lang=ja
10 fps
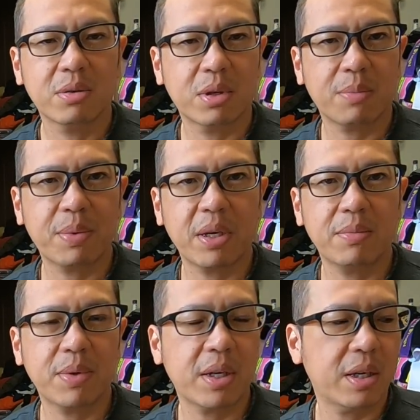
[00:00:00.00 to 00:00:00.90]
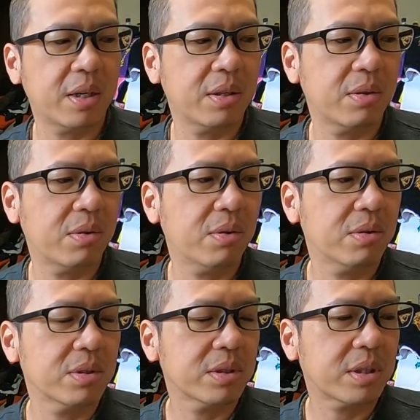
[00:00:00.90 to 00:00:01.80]
これは PayPay の
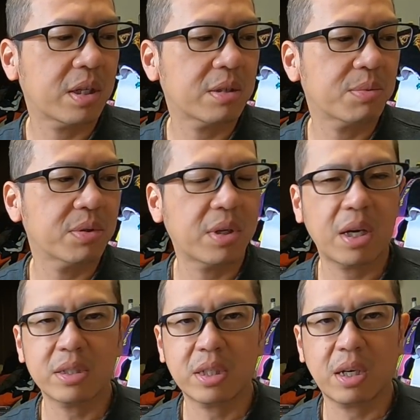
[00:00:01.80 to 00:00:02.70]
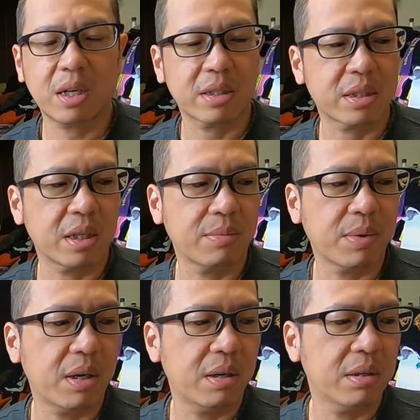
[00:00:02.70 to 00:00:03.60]
チャージ分から支払ってい
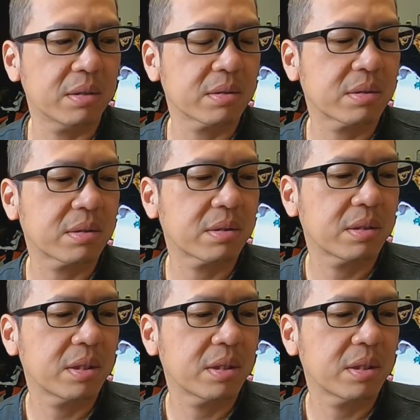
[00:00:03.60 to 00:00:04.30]
ます。